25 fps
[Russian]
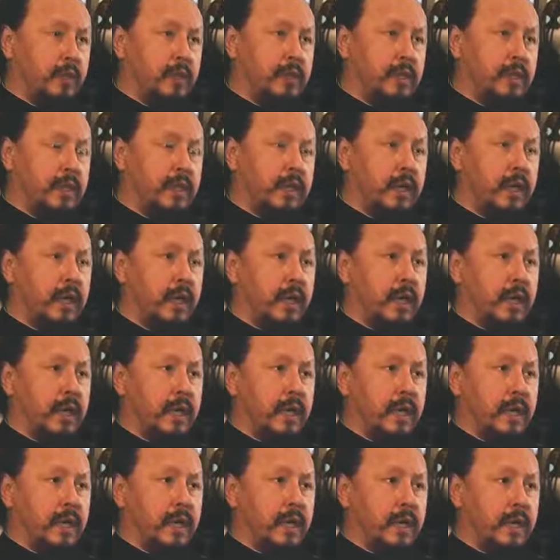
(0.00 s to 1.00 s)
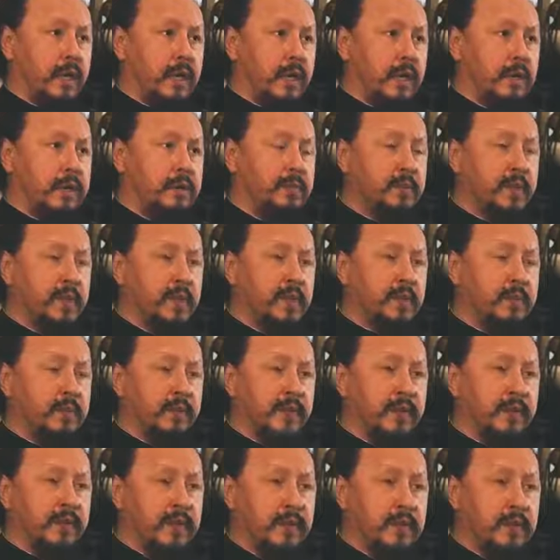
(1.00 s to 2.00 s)
после а, смерти
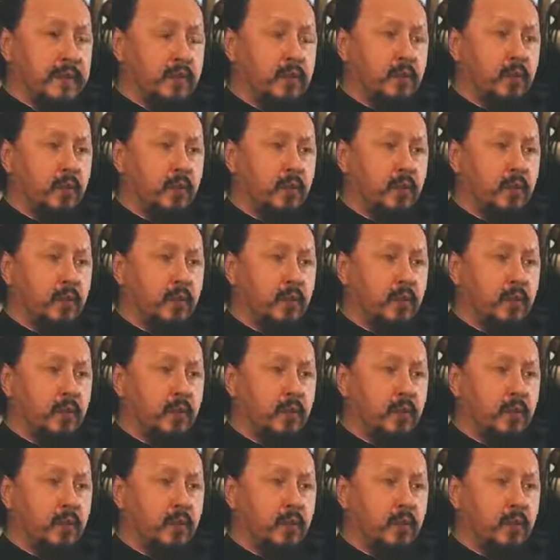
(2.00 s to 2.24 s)
перевести